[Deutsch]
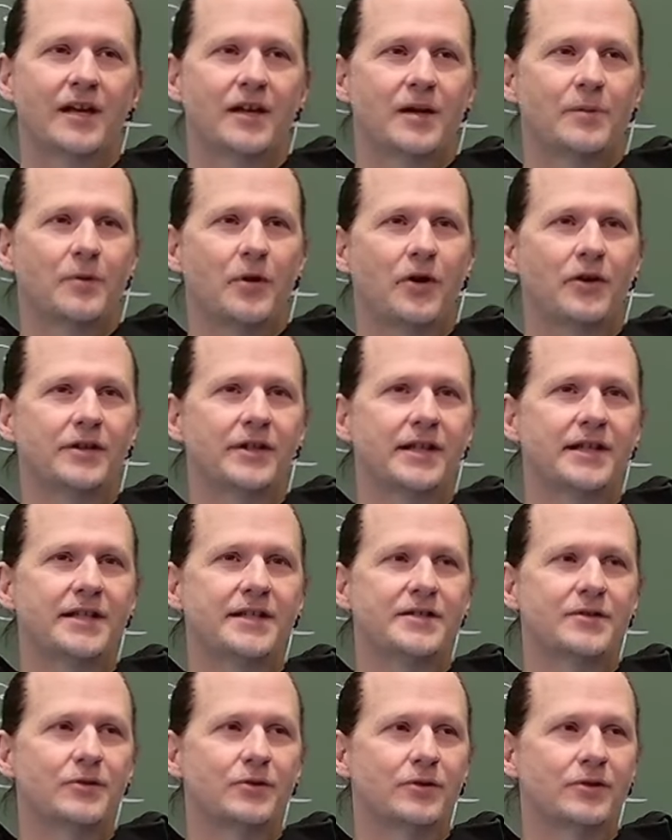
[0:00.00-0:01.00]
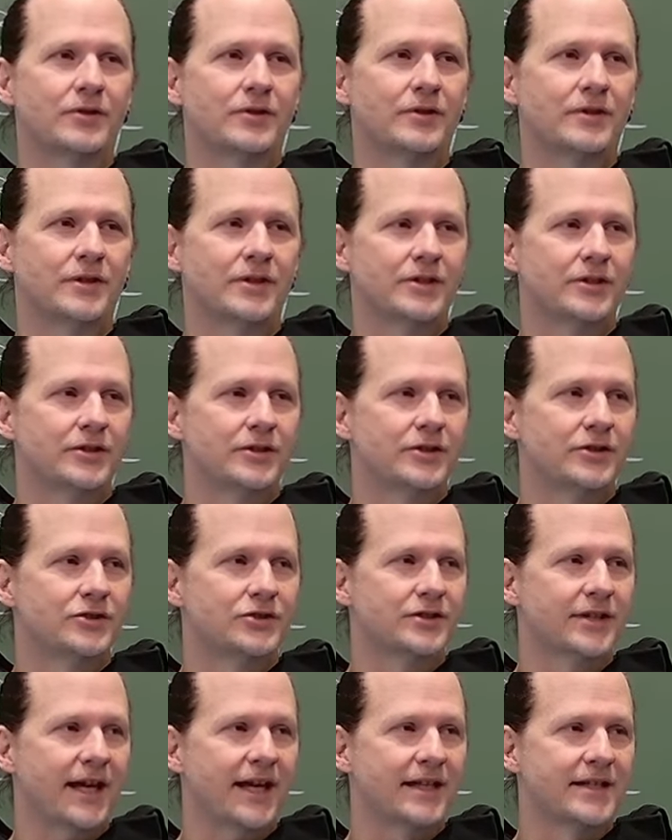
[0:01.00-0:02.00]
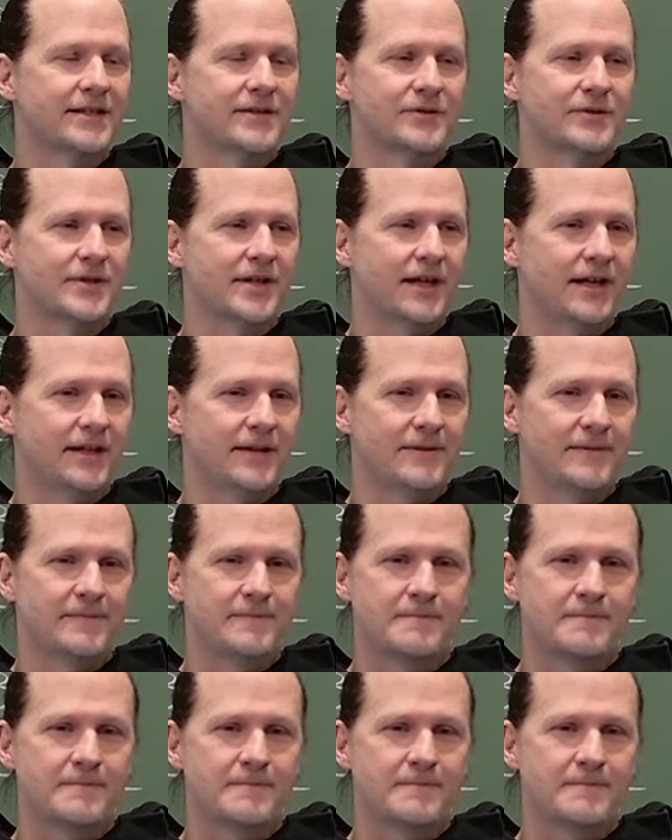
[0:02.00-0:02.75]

Brauche da nicht so streng zu sein.